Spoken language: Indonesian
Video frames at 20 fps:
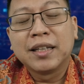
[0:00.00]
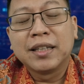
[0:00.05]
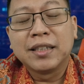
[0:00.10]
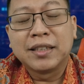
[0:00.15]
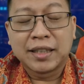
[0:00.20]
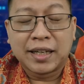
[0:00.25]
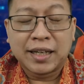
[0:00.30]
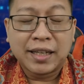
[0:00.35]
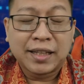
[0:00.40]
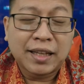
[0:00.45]
di
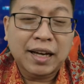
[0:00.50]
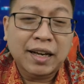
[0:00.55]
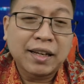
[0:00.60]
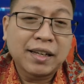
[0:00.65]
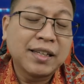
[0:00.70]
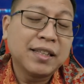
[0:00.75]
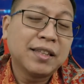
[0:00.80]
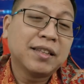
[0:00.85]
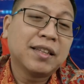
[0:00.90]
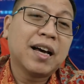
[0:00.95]
sekitar
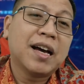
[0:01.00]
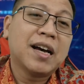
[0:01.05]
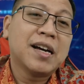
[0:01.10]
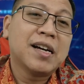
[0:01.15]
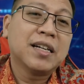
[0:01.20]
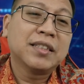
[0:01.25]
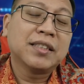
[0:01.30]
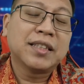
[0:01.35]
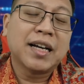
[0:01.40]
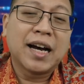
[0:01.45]

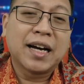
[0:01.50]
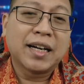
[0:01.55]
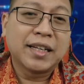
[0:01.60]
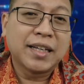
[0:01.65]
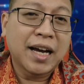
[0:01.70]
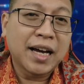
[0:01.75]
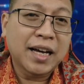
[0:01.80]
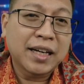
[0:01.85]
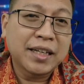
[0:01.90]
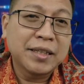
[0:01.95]
kita
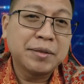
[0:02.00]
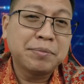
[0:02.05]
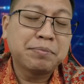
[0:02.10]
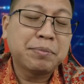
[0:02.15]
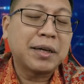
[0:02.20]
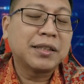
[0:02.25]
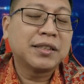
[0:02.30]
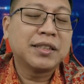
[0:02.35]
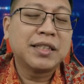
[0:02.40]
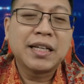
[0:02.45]
sehari-hari
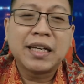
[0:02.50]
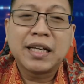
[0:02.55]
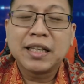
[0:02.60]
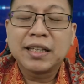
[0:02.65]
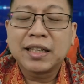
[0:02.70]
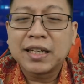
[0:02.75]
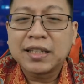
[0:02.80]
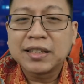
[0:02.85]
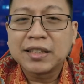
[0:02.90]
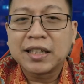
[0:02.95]
pasti
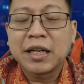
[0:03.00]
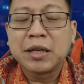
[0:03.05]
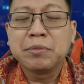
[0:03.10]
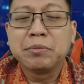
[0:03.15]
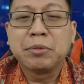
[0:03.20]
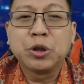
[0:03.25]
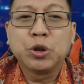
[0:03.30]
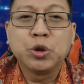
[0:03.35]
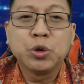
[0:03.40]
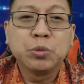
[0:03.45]
kita
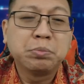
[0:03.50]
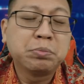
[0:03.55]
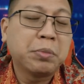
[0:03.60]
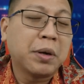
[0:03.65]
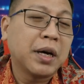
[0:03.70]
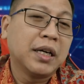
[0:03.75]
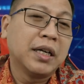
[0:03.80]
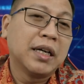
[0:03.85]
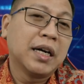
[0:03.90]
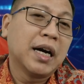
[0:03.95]
sering
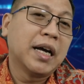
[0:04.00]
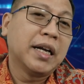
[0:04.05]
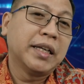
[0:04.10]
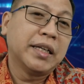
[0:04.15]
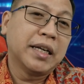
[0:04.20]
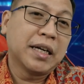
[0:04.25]
berjumpa dengan